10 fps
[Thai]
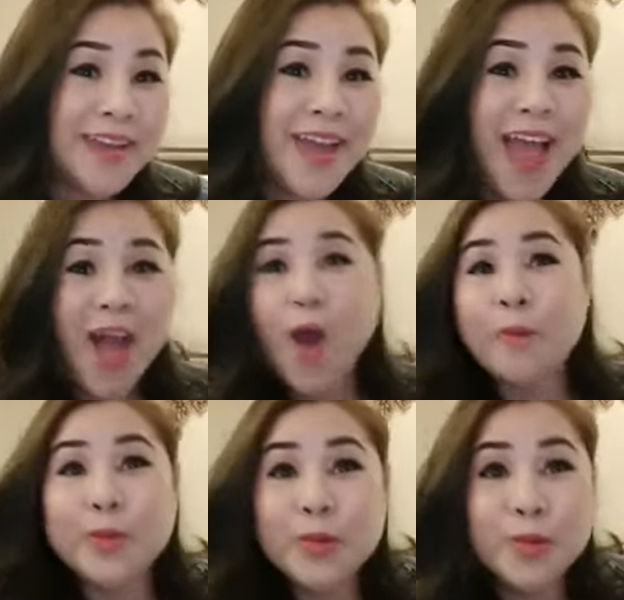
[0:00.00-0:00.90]
หน้าออ
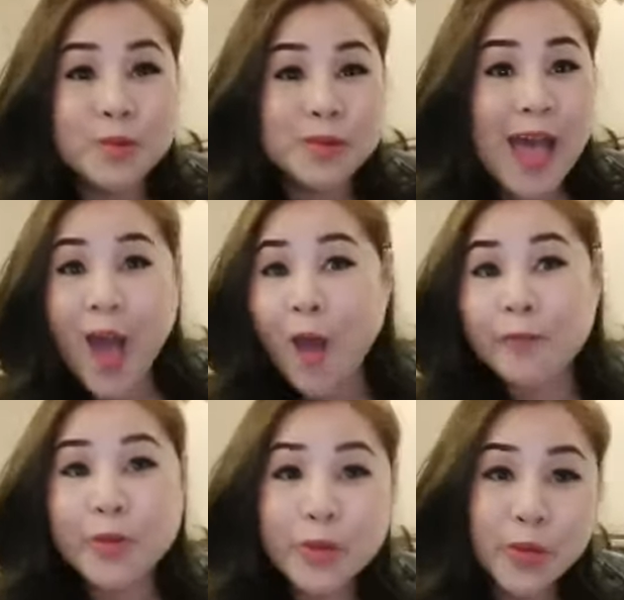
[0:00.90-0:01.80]
กดุ ตาออ
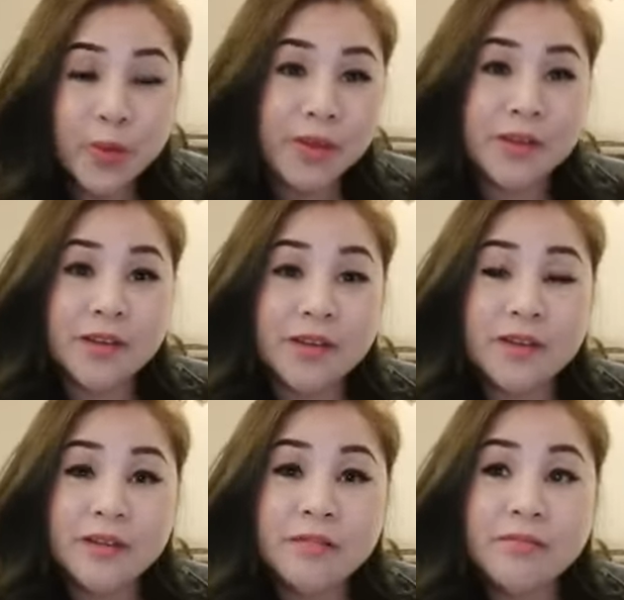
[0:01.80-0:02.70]
กดุ
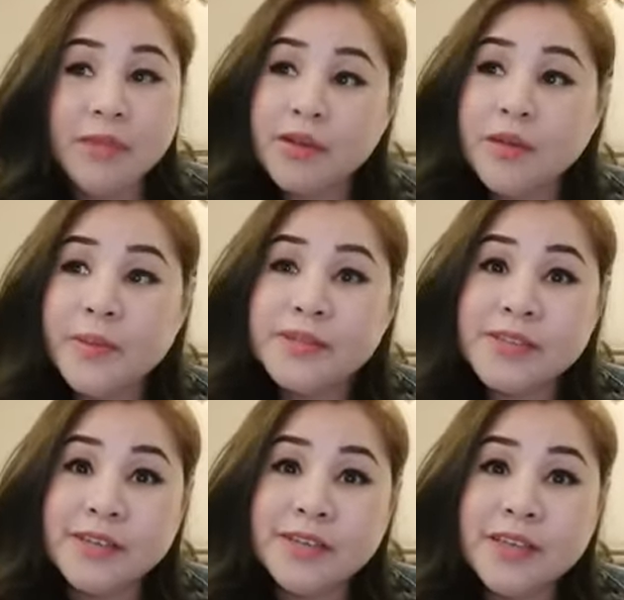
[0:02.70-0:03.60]
มันก็เป็น
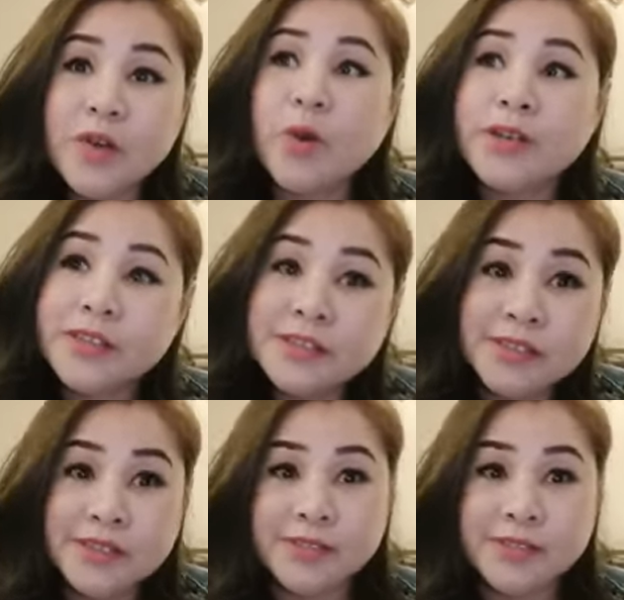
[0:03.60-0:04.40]
สิ่งที่คนอื่น